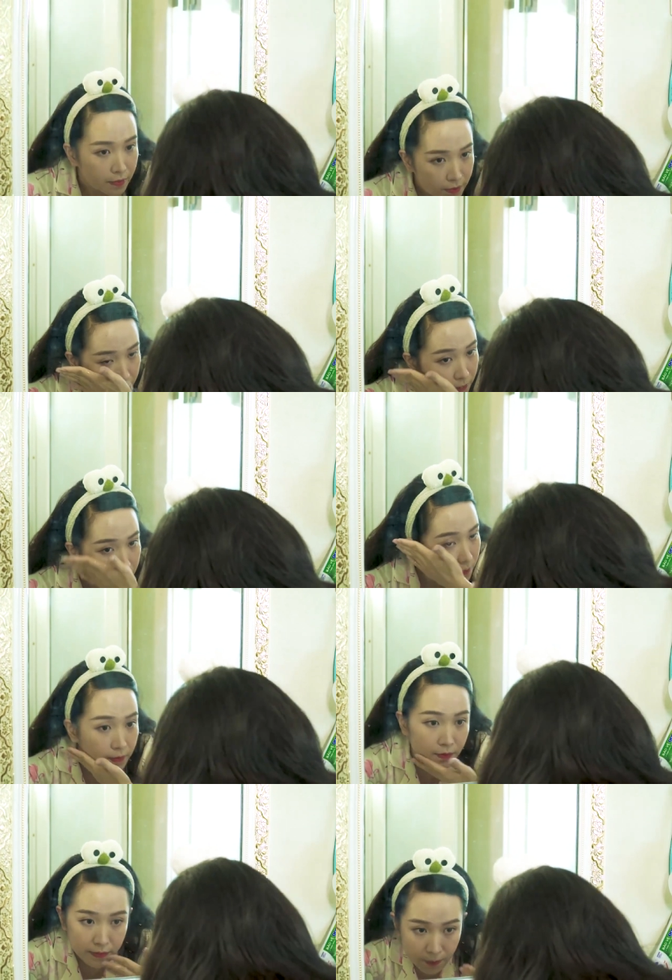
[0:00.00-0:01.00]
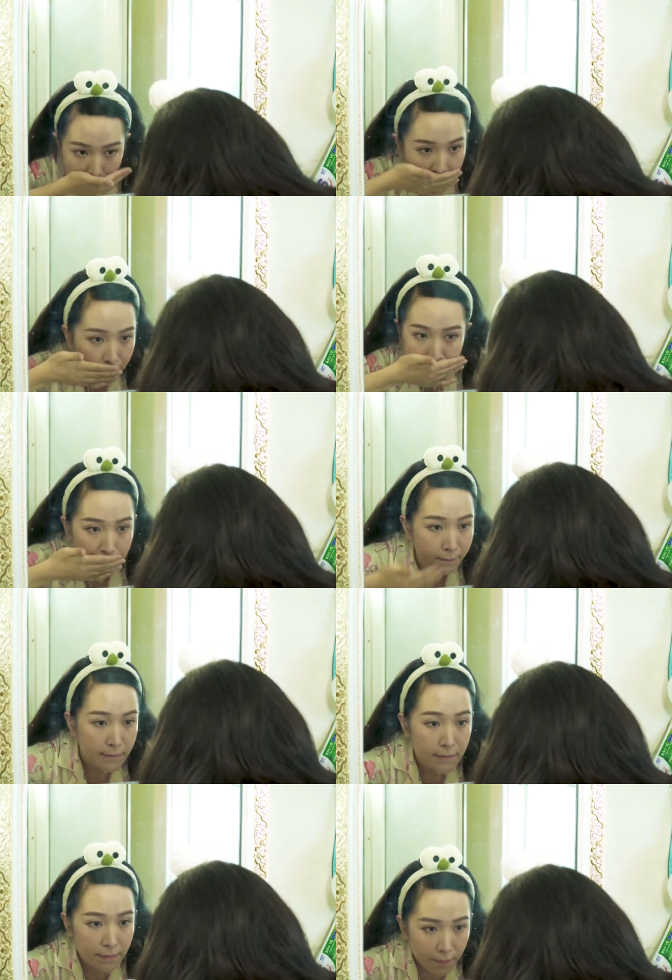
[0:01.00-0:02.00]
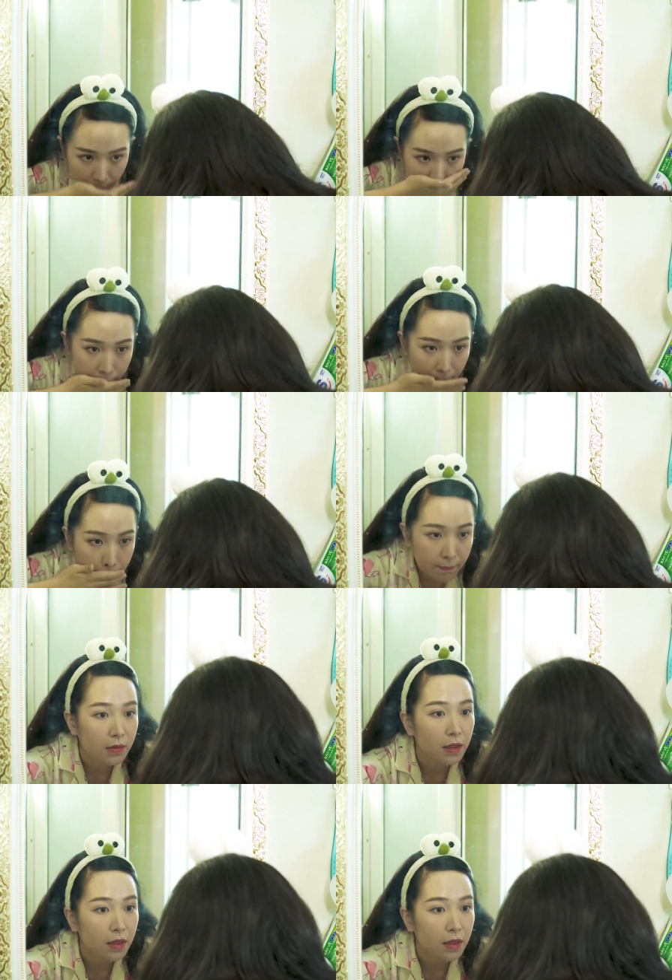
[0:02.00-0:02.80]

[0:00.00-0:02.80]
nhờn ở trên da, chống oxy hóa mạnh mẽ